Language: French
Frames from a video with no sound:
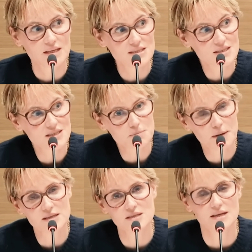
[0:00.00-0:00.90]
Qu'est-ce qui se
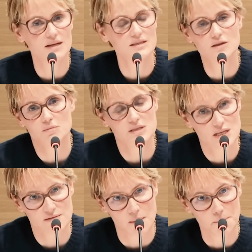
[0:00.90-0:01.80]
passe si elle dit non mais
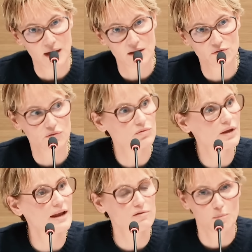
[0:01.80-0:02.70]
ça va pas, tu,
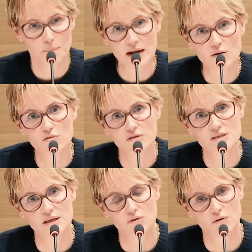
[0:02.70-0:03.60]
elle veut pas l'enlever
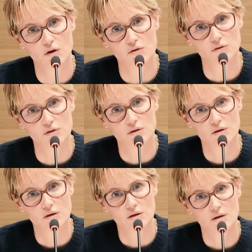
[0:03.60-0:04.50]
sa culotte
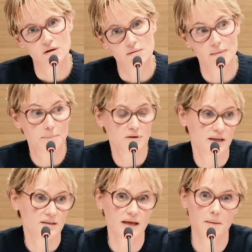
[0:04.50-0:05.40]
Bah
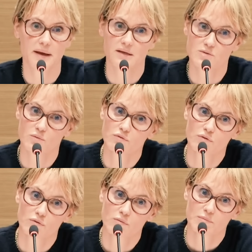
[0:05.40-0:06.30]
peut-être qu'elle perd son
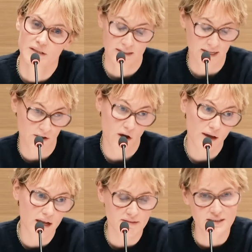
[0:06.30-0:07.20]
boulot, peut-être
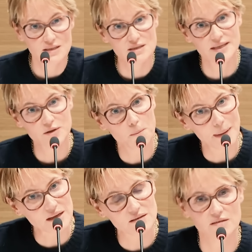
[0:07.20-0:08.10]
d'ailleurs qu'elle va décider de
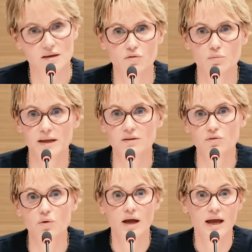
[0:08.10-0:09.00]
partir du
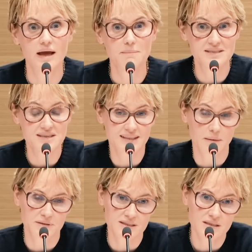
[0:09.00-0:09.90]
plateau. Mais c'est
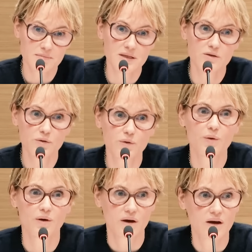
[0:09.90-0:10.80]
un petit milieu,
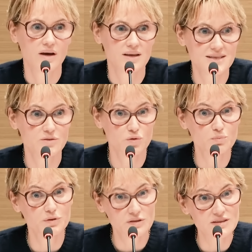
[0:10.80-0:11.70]
c'est
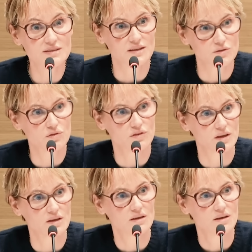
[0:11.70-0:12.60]
une petite
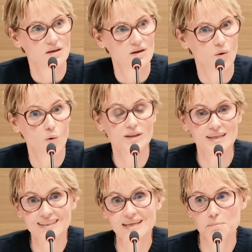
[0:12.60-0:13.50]
industrie. On
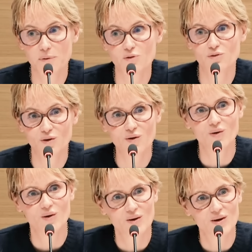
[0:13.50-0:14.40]
est
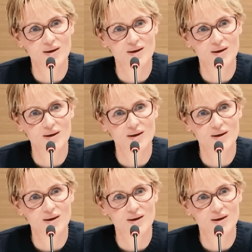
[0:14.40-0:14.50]
dépendant